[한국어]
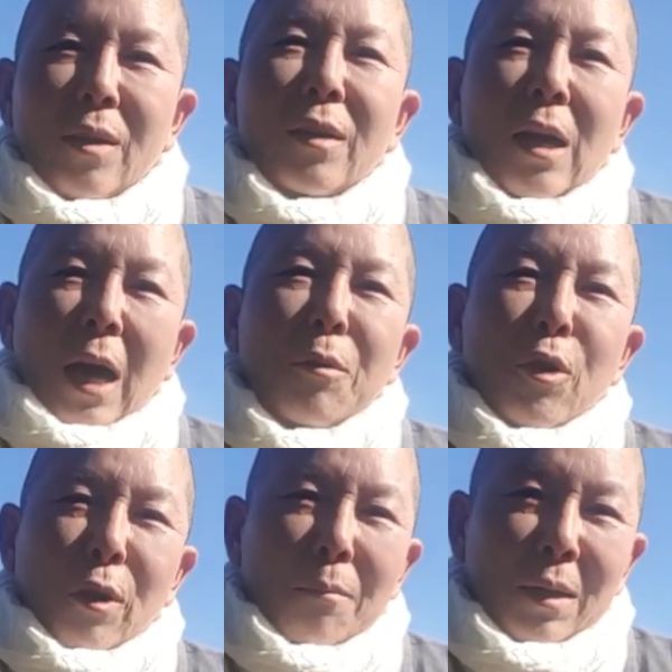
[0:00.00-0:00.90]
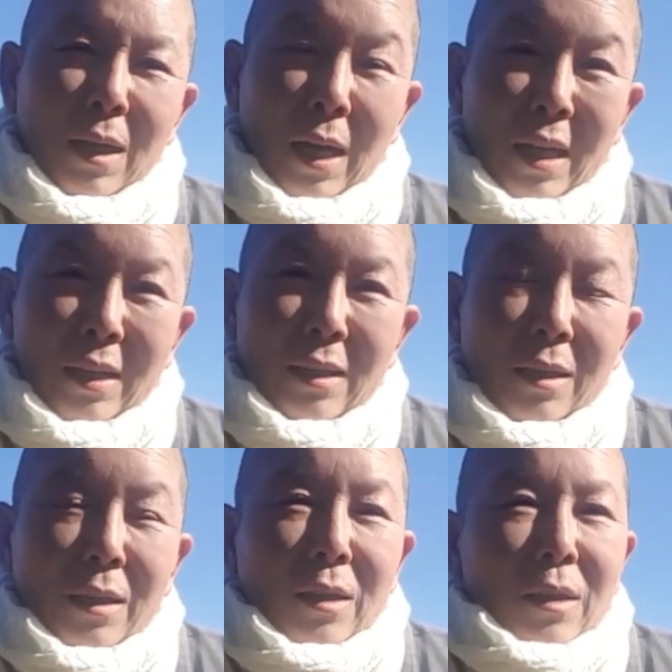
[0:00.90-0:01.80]
그렇게 가보려고 합니다.
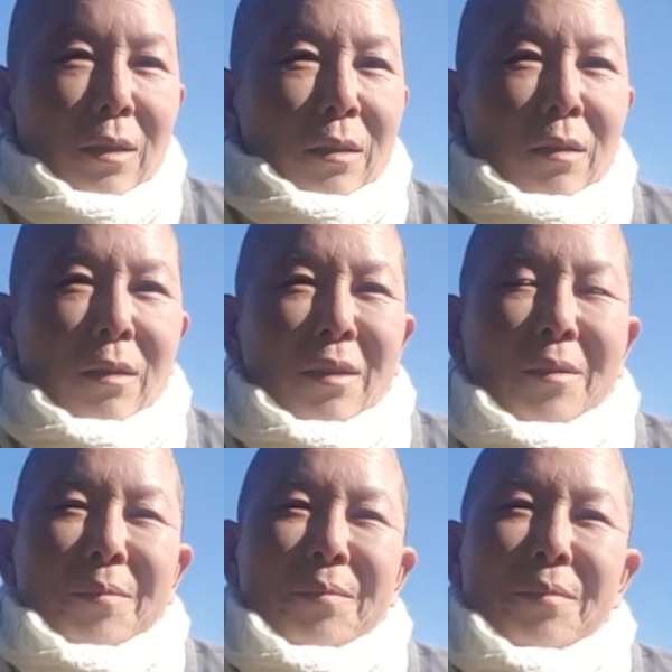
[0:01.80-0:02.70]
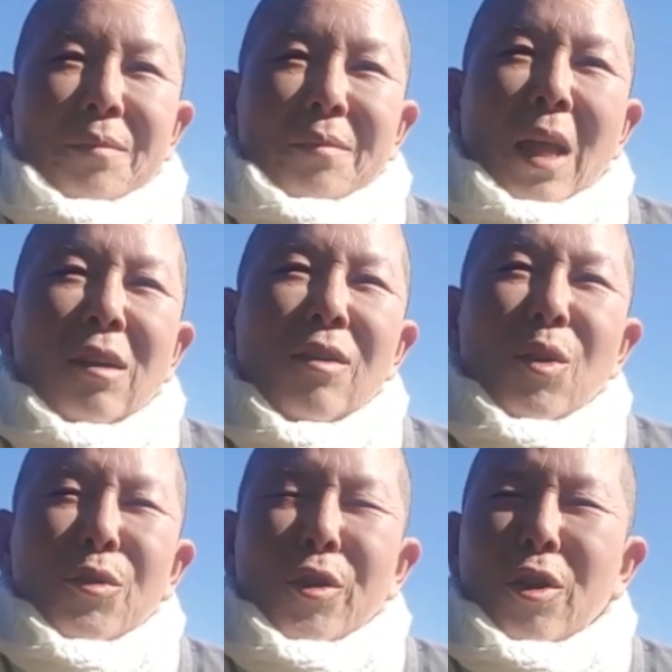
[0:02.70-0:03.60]
어,
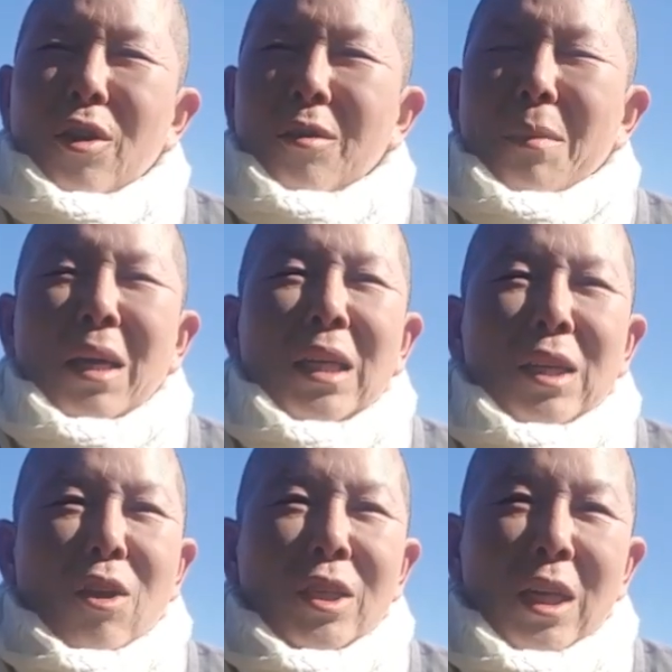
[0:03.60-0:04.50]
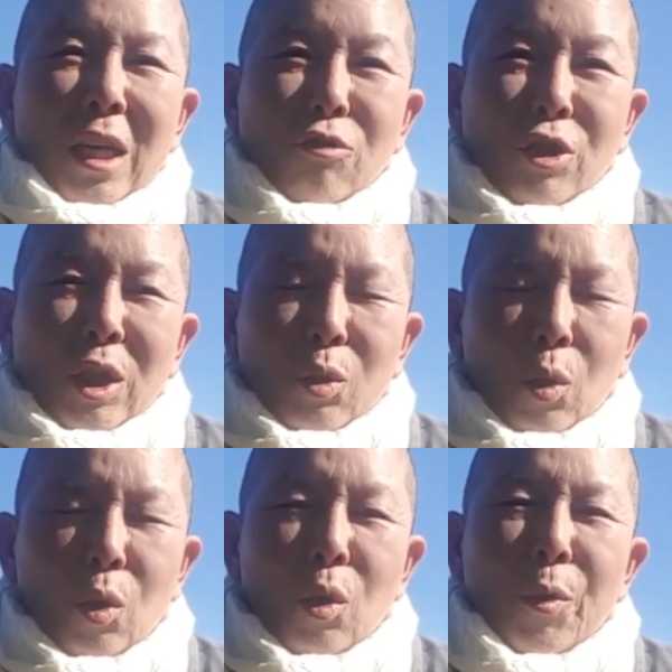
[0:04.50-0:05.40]
댓글로서 많이 경책해 주시고